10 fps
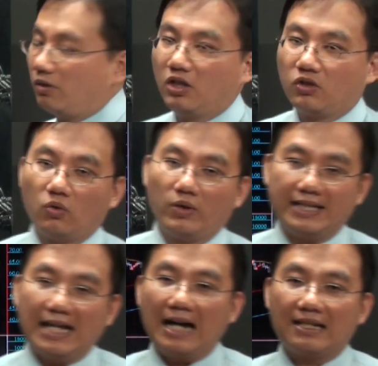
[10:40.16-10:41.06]
会做
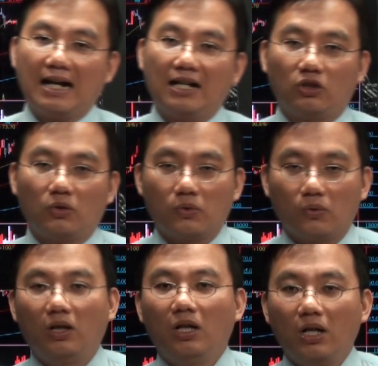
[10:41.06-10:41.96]
下杀的动
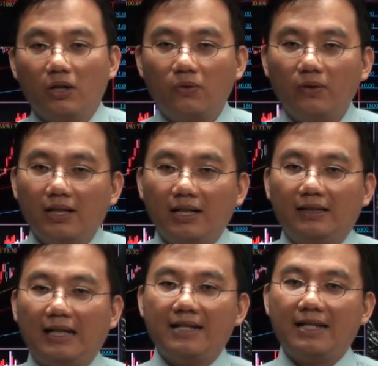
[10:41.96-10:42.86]
作。所以
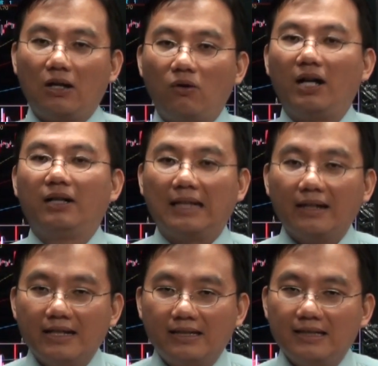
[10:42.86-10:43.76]
来讲话，当
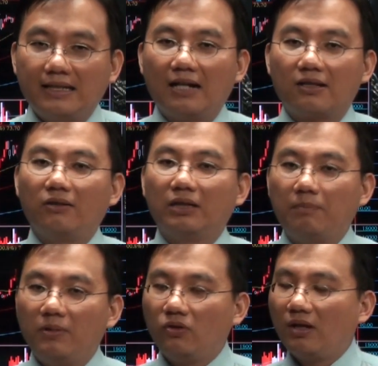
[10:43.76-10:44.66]
你进场的时候，你
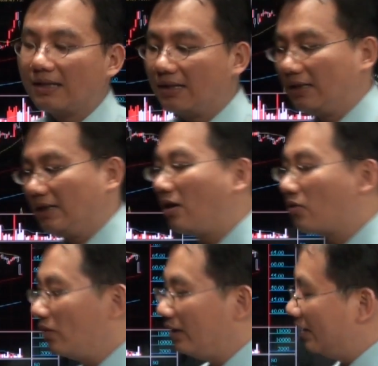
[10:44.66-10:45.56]
必须要知道
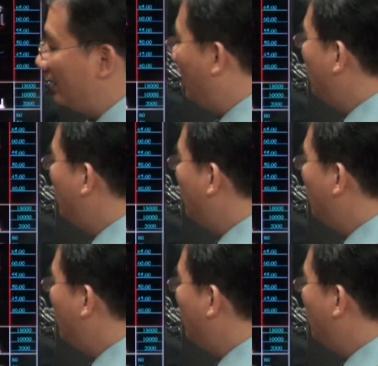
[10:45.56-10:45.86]
说你的停